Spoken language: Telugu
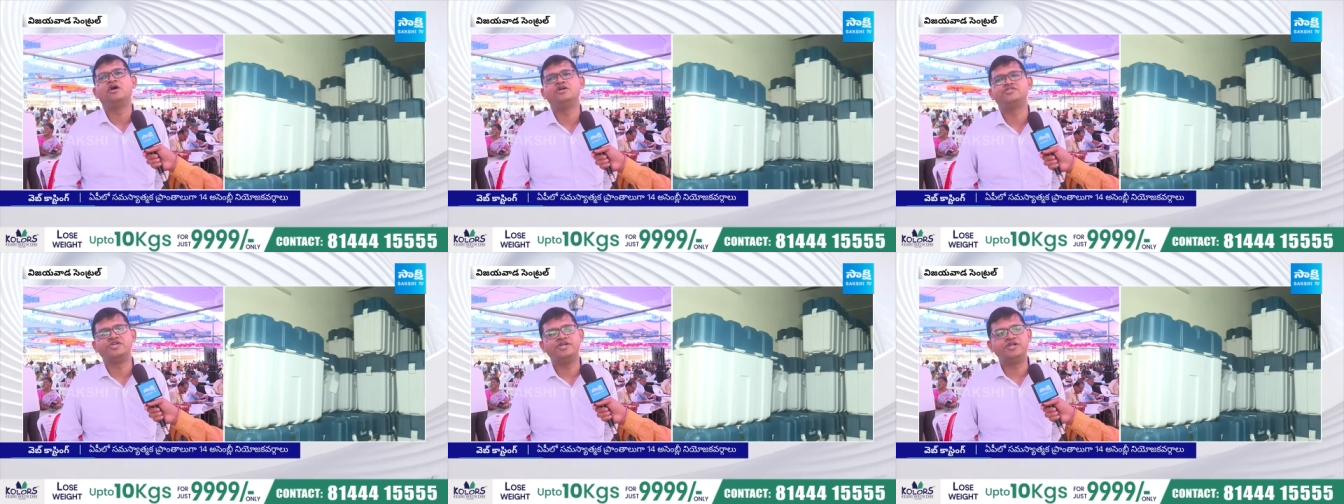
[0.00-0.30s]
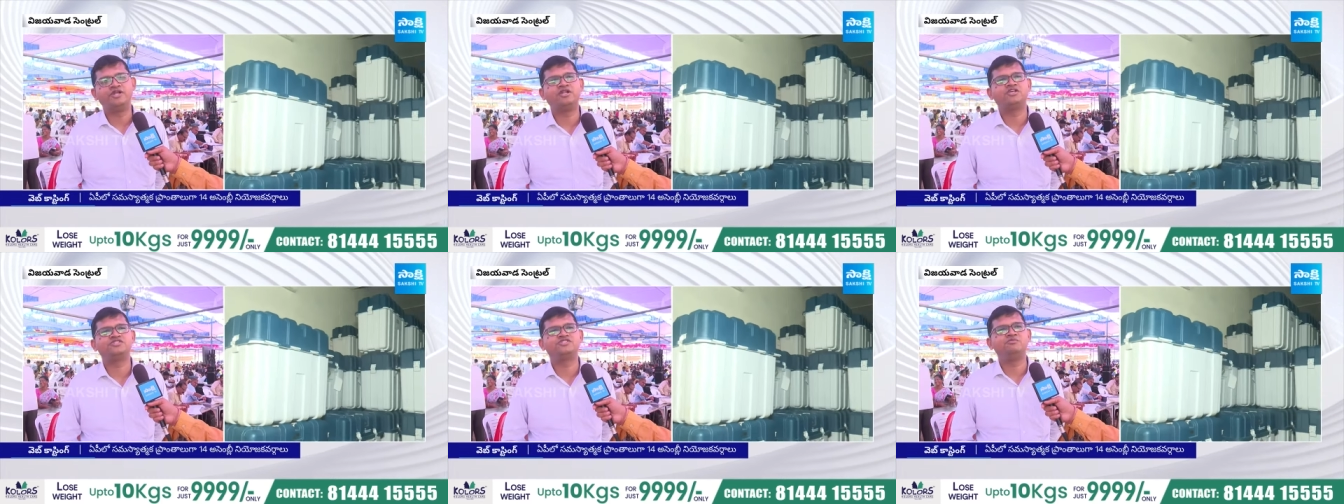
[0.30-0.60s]

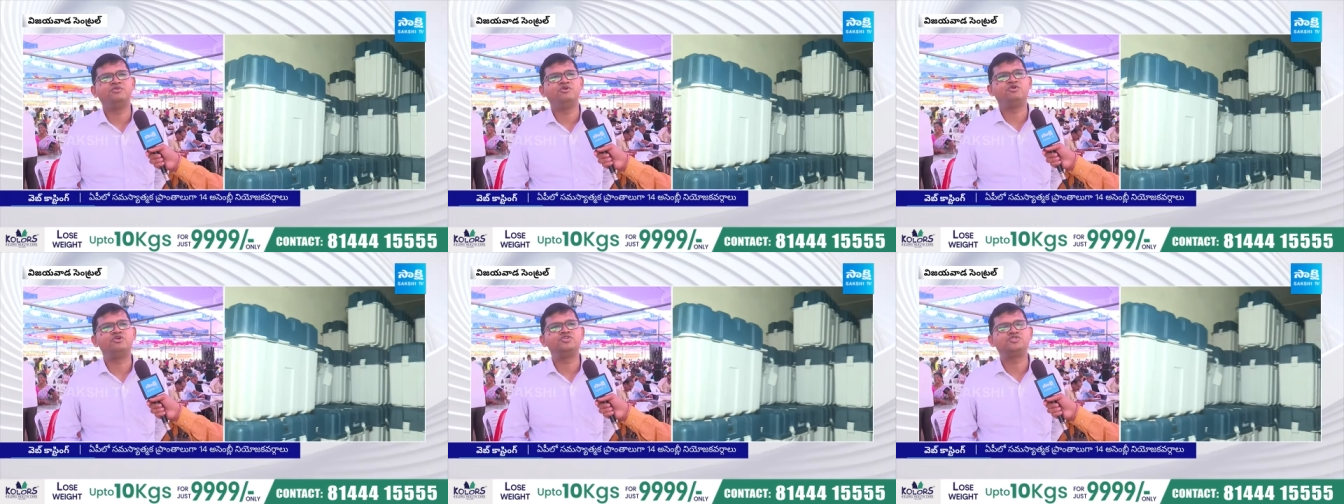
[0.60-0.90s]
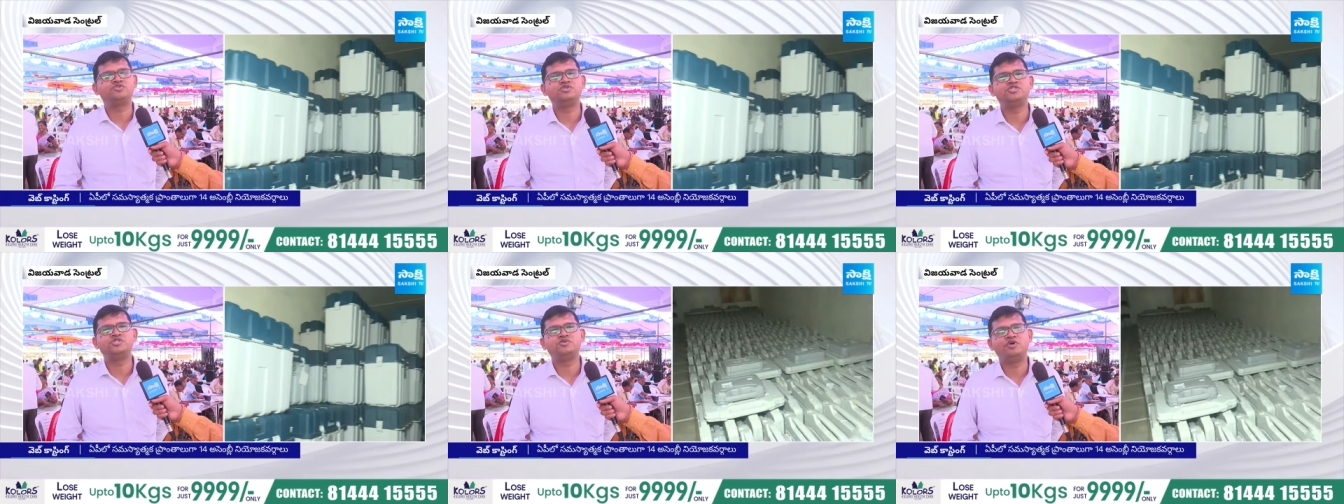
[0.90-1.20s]
సెంట్రల్ అసెంబ్లీ
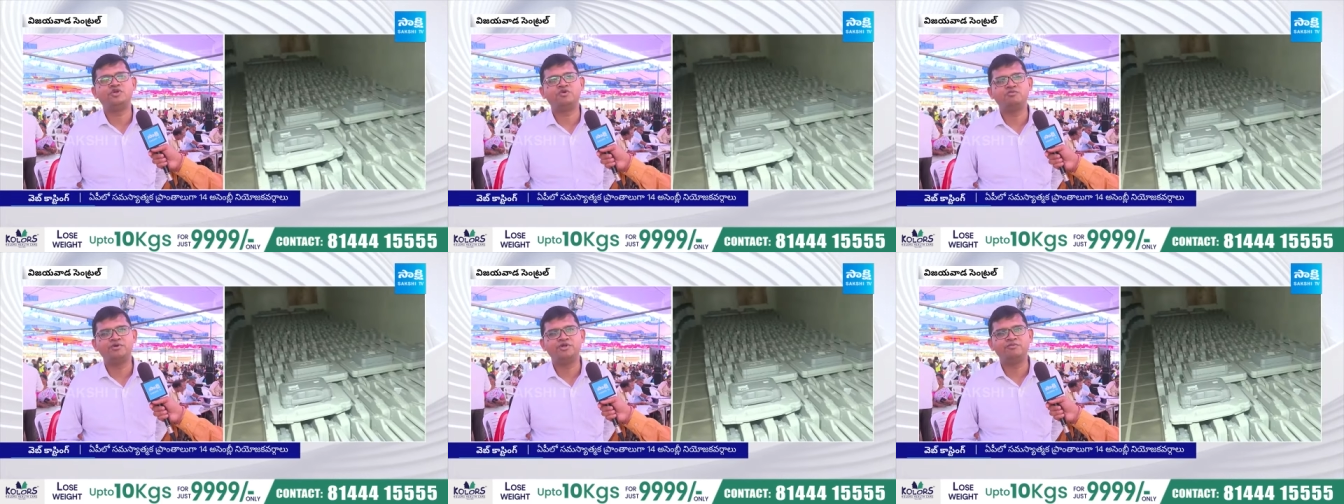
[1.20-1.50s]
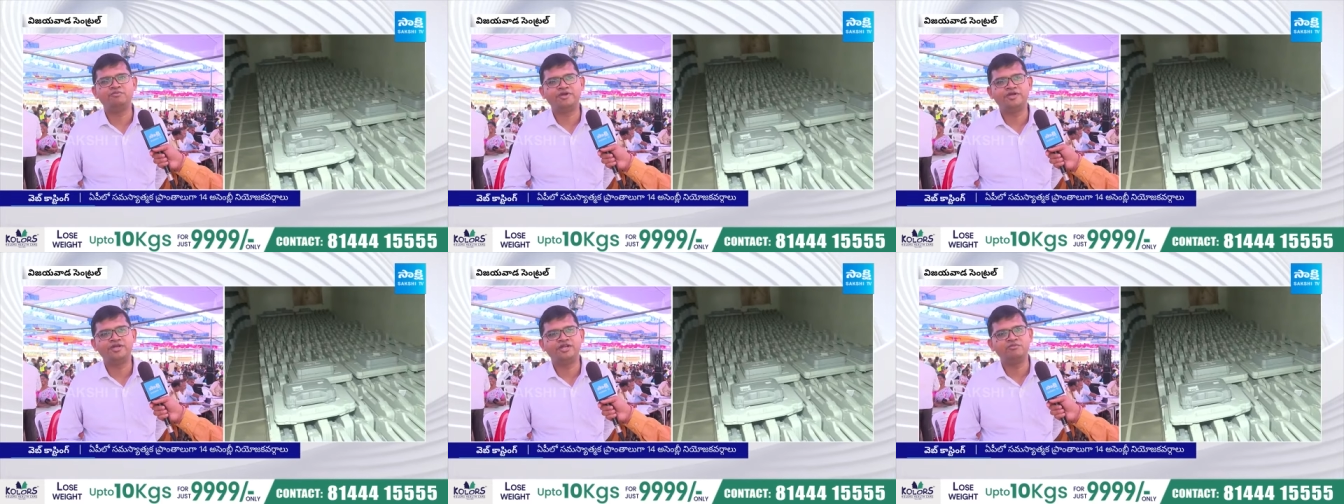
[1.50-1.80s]
కాన్స్టిట్యుయెన్సీ వరకు
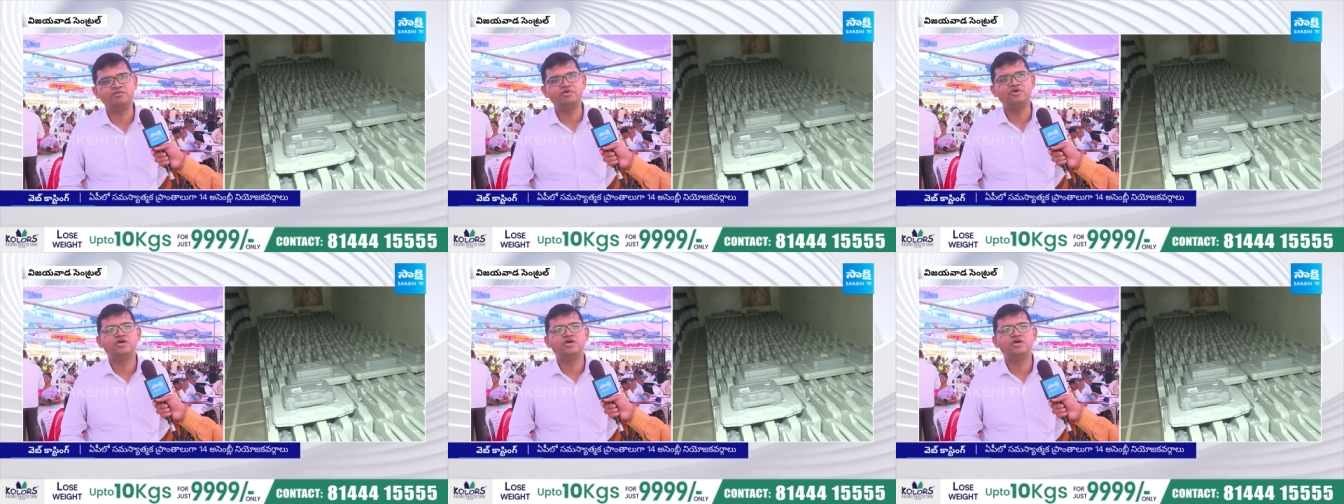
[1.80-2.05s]
మనం పెట్టాము